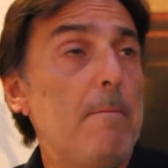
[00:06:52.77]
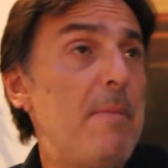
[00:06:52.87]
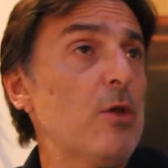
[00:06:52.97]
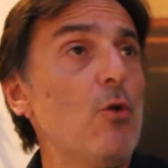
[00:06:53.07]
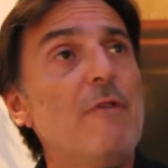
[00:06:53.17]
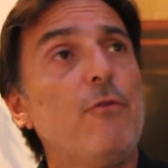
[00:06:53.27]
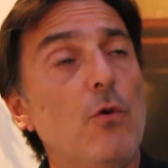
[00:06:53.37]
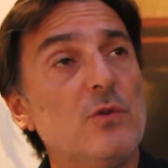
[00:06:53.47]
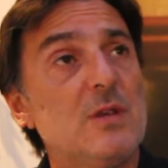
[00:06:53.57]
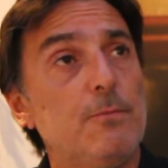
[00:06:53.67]
pas, que la
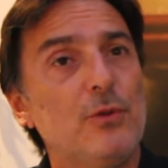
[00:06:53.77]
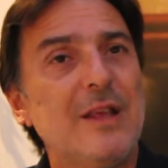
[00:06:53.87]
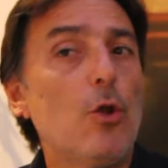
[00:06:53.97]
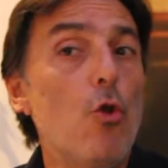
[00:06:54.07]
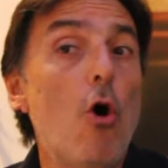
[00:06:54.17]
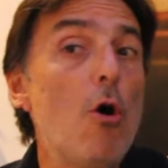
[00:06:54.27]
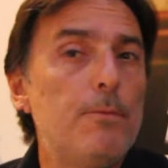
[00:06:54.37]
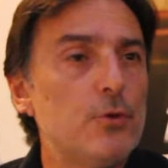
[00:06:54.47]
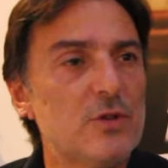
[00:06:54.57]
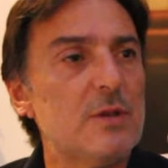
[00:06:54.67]
France, c'est peut-être l'Europe,
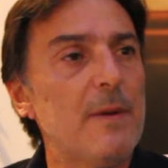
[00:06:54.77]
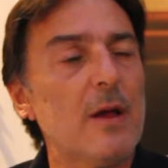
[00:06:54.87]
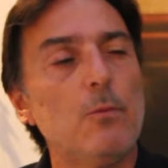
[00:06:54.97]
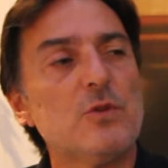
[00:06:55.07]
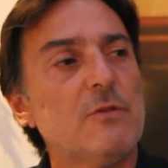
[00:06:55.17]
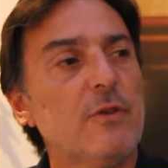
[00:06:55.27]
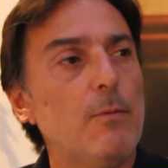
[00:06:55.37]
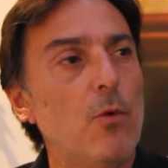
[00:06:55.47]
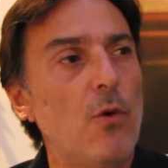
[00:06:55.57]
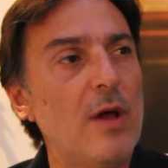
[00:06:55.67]
je ne sais pas comment c'est
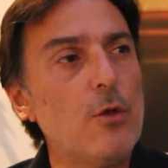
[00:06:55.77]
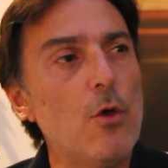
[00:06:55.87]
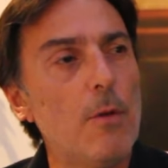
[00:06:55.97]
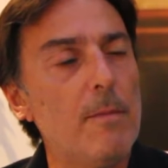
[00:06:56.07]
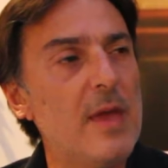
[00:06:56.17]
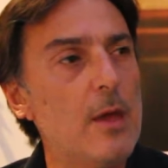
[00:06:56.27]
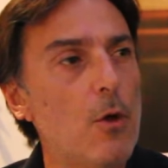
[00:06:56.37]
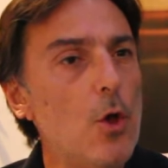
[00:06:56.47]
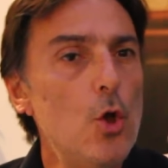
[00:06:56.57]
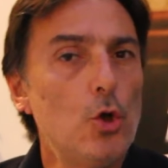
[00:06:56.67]
vraiment ailleurs, mais euh,